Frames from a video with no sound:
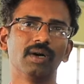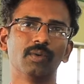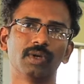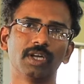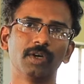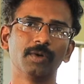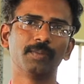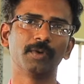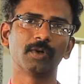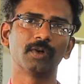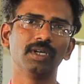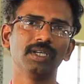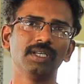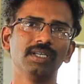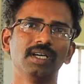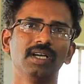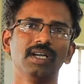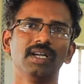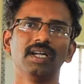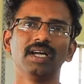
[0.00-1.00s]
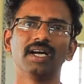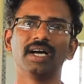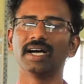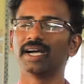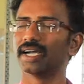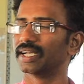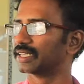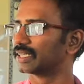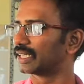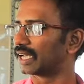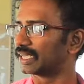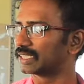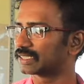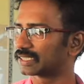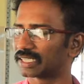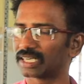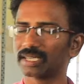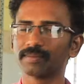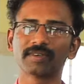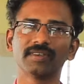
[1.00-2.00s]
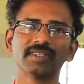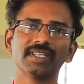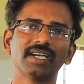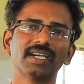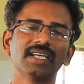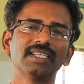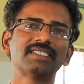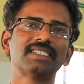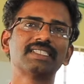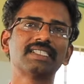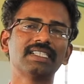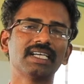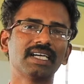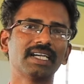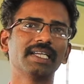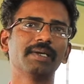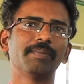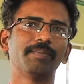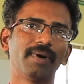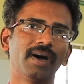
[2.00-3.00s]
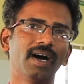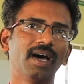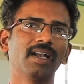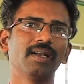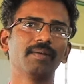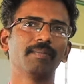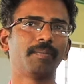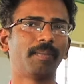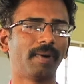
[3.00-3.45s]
உணவுப் பொருள் இந்த ஐஸ்கிரீமுக்கு வந்து என்னன்னா சிறுதானிய பால்